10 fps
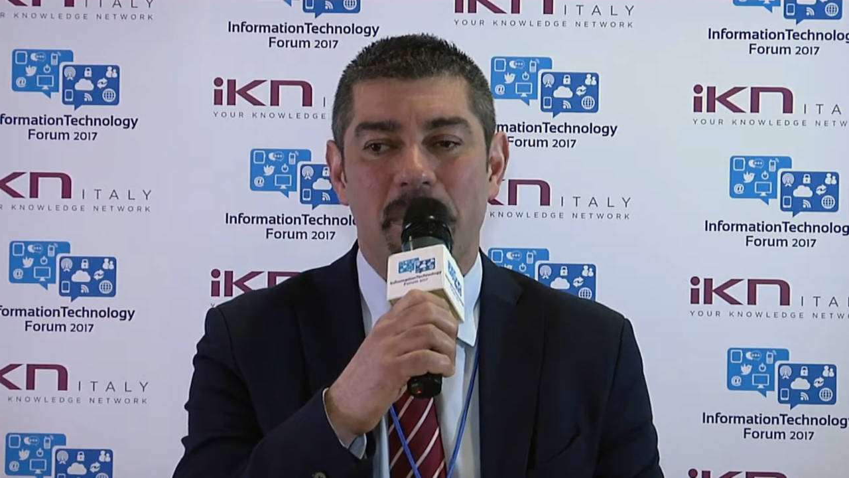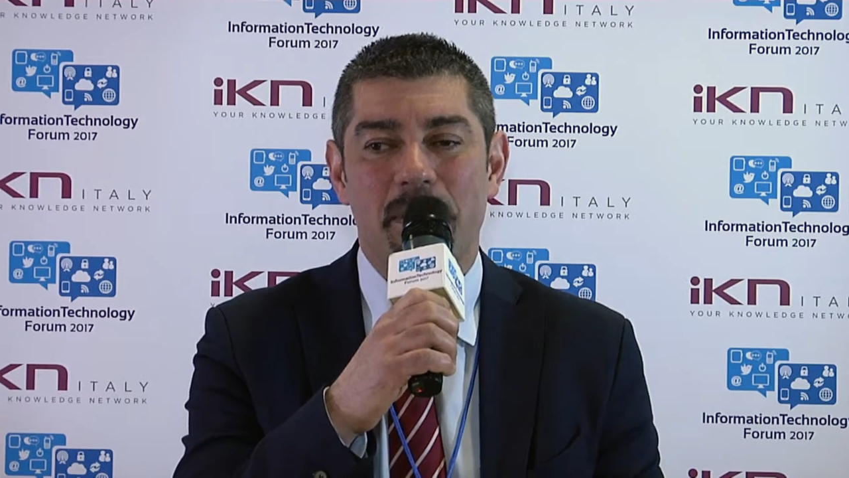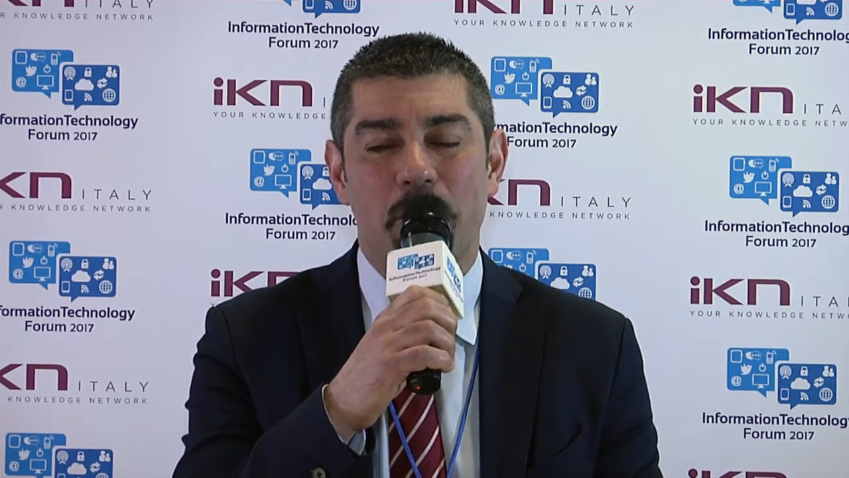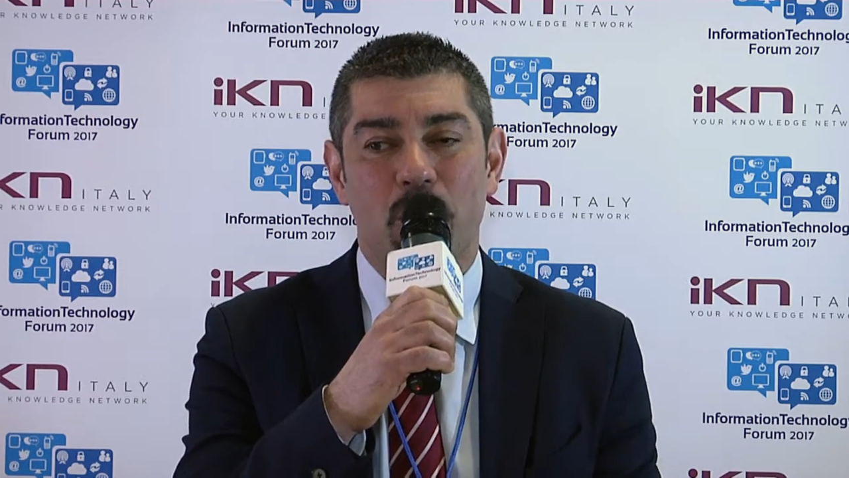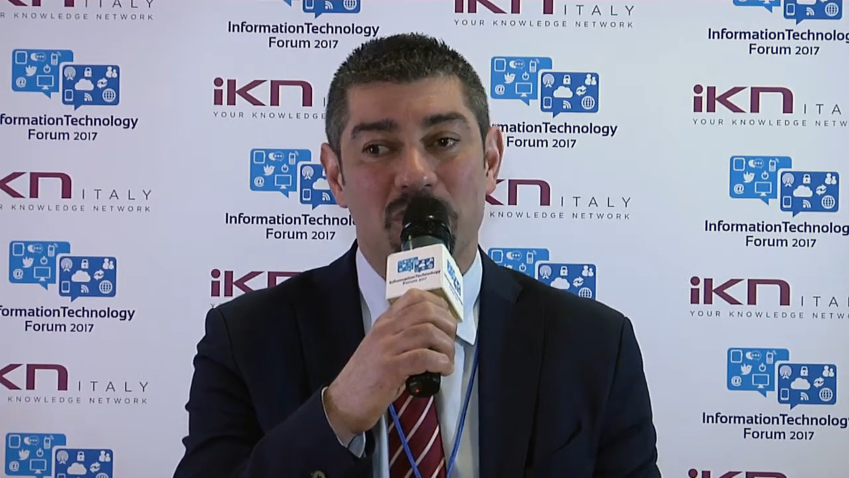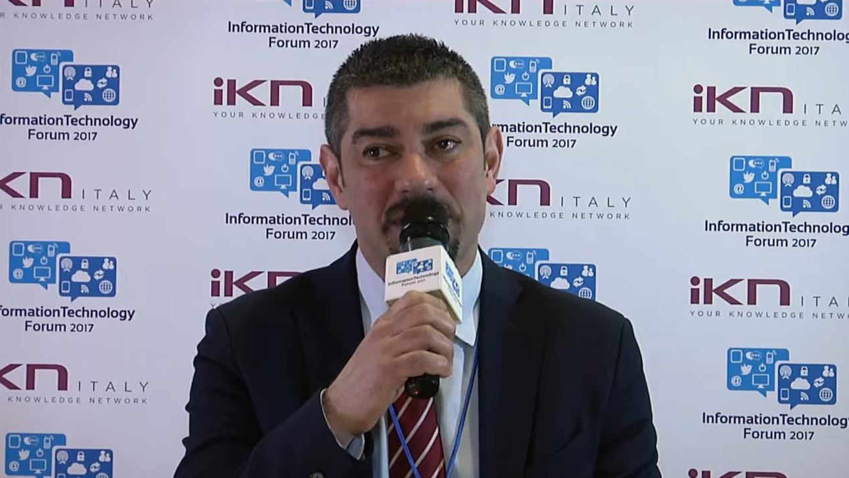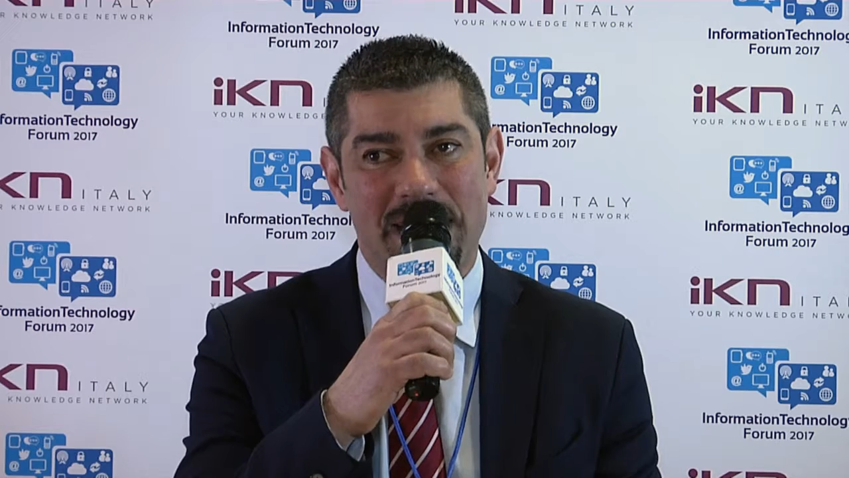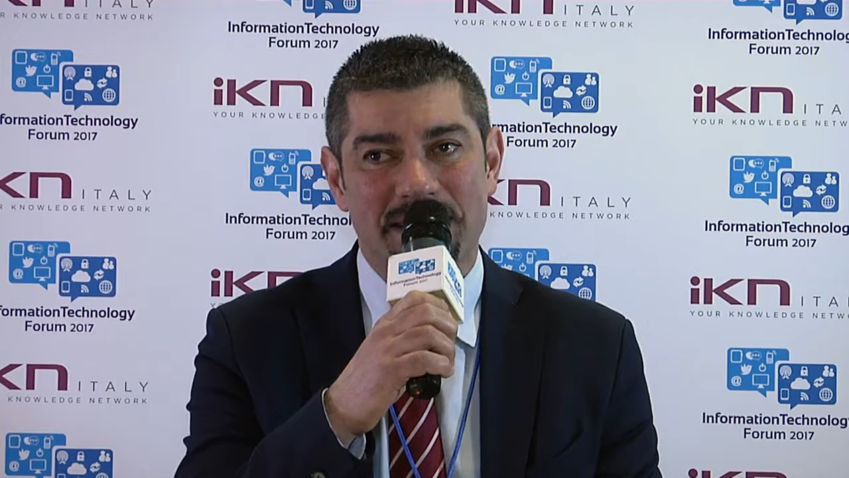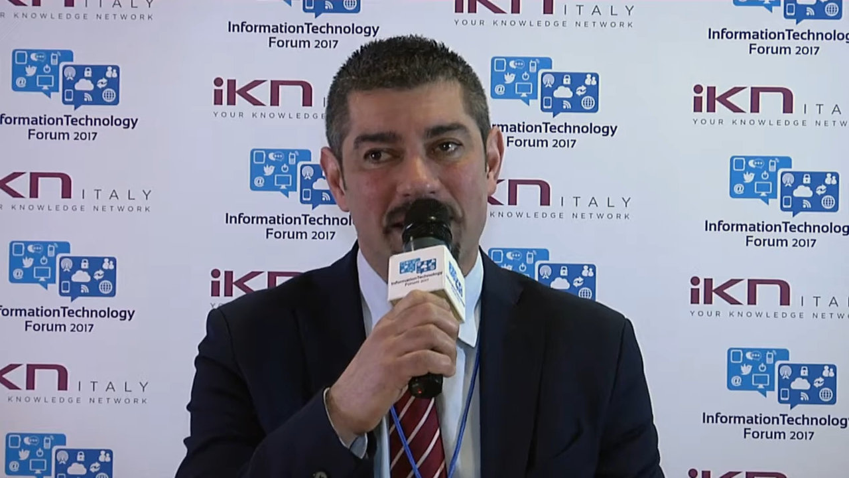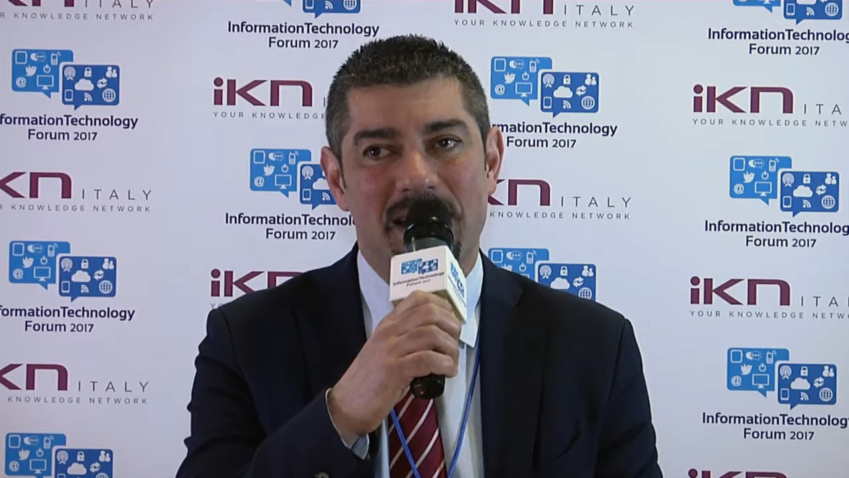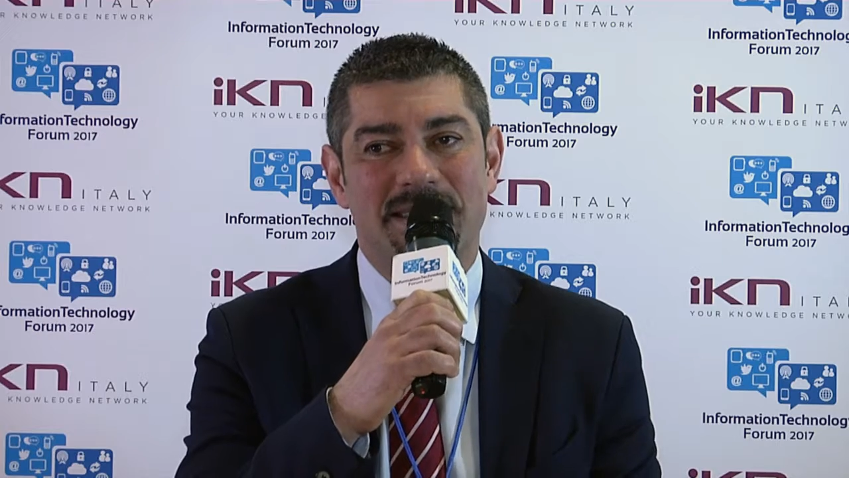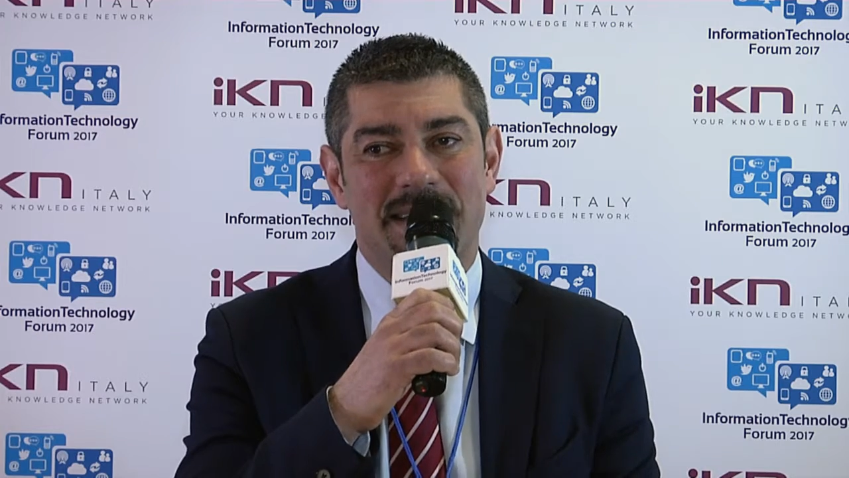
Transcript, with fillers: impostate delle